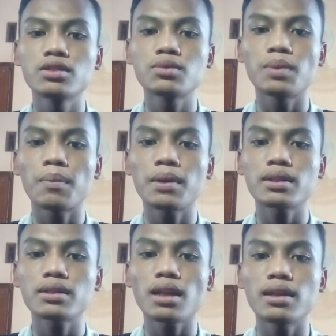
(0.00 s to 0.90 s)
sebuah
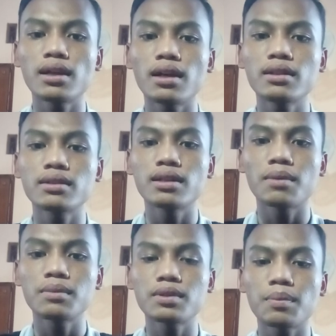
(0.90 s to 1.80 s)
pertanyaan
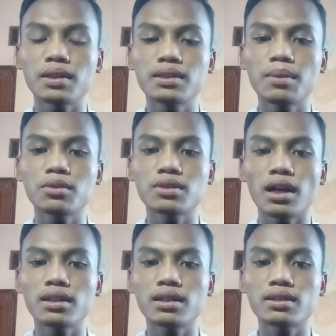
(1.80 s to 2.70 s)
yang sepertinya
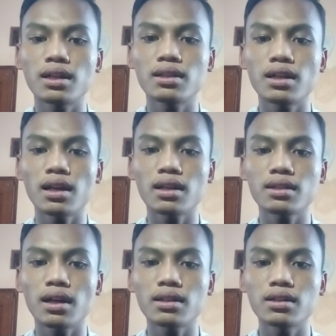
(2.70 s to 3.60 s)
mustahil terjadi karena
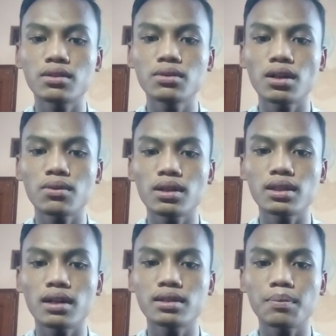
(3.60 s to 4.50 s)
saat itu
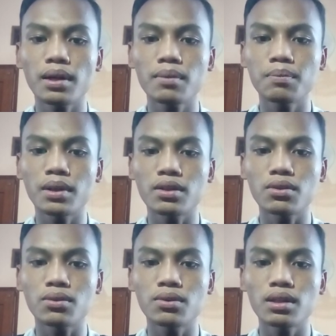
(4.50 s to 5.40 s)
kekuasaan Jepang begitu
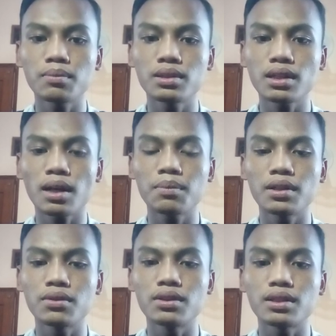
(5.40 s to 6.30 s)
kuat mencekam di
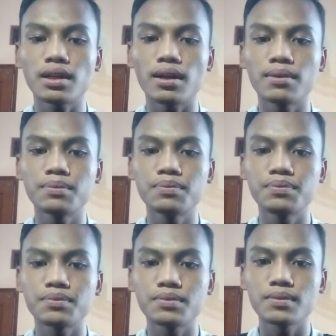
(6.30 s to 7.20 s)
Indonesia.
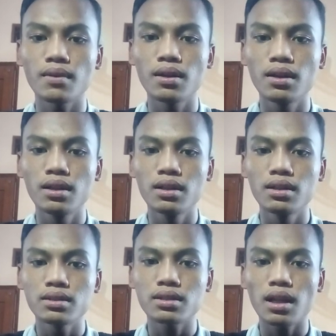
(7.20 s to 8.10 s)

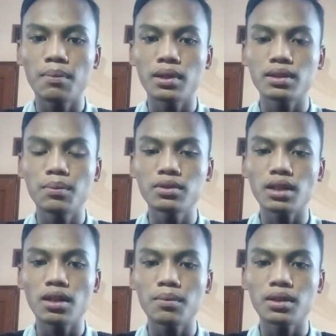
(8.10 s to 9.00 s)
Setelah bertemu
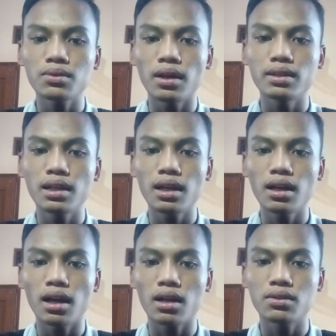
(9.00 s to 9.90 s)
calon
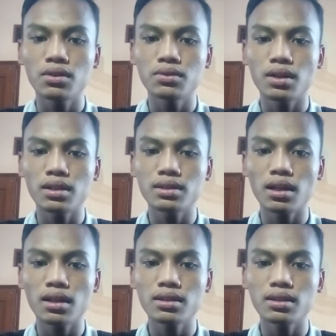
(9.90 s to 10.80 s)
mertuanya, Harto juga
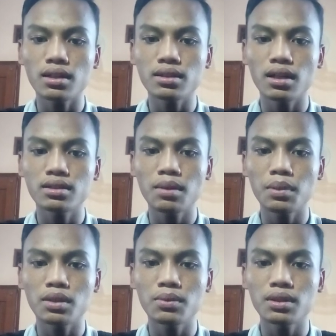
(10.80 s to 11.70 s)
secara tidak sengaja
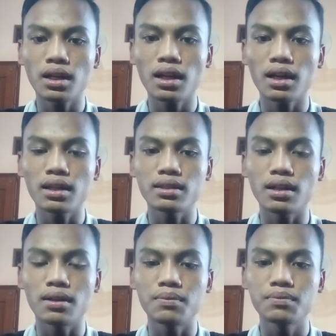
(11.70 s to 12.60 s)
bertemu dengan
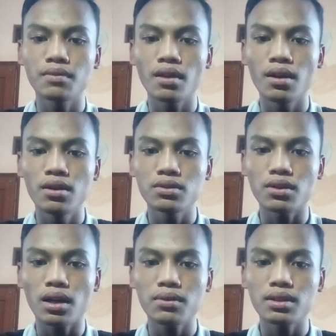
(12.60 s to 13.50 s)
ayahnya,
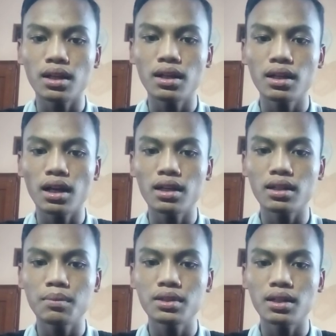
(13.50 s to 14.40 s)
seorang wedana yang
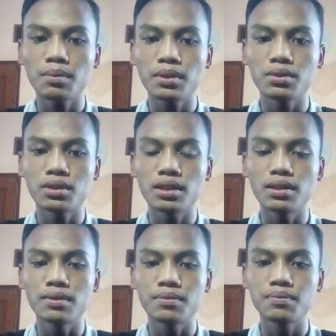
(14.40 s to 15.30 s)
akhirnya menjadi penjudi